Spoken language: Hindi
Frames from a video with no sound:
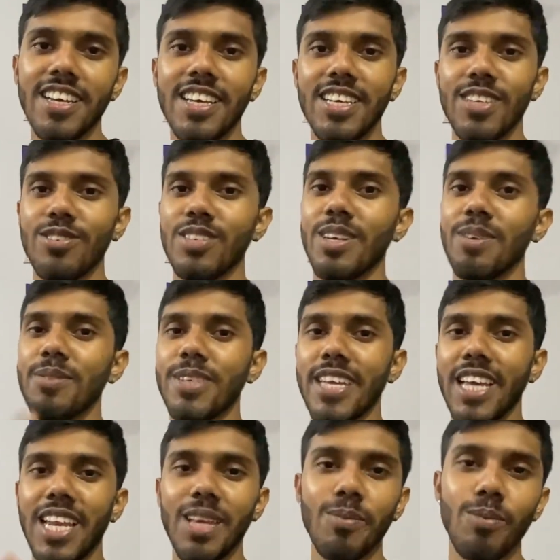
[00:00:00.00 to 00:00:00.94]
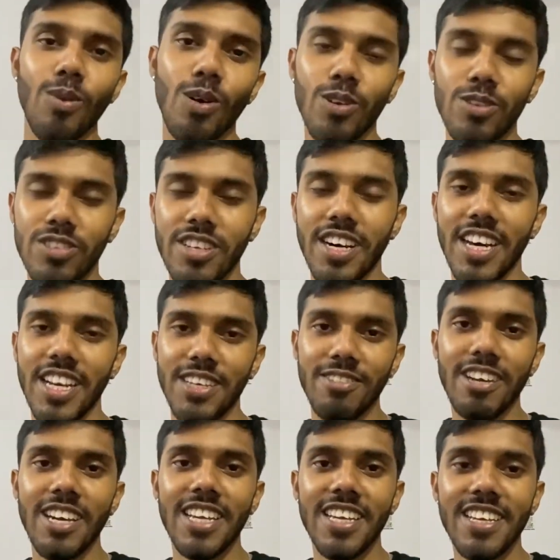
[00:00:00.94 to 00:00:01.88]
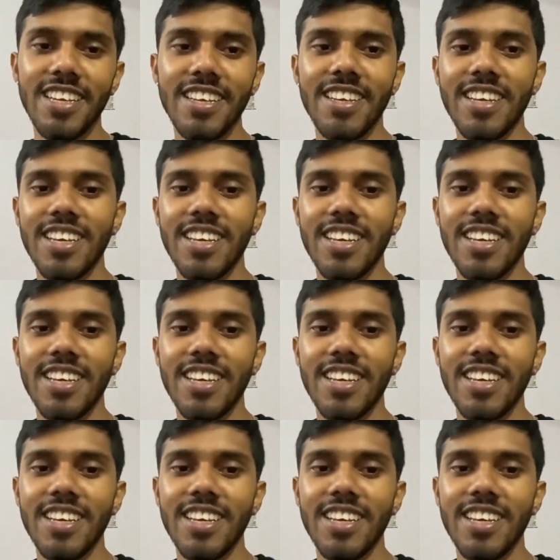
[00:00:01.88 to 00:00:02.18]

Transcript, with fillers: क्योंकि अभी डेली ब्लॉग्स आने वाले हैं